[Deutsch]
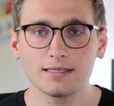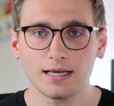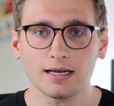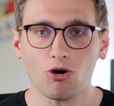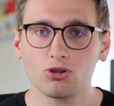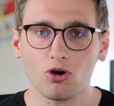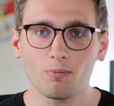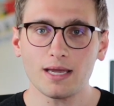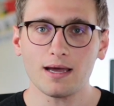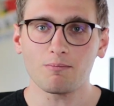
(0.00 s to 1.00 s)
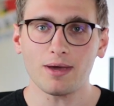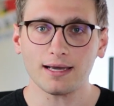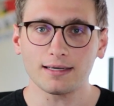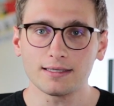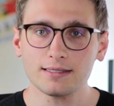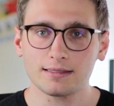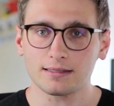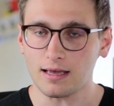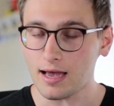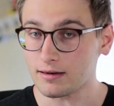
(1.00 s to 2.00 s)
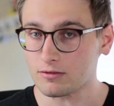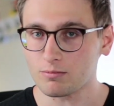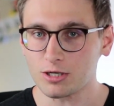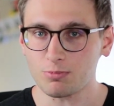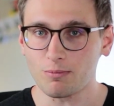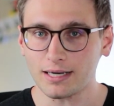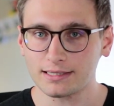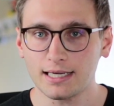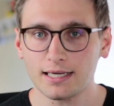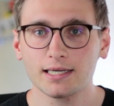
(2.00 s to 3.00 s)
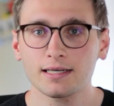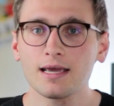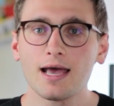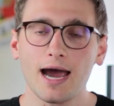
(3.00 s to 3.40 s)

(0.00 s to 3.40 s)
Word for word: die dann auch noch mehr im Becken ist, an zum Beispiel Bakterien,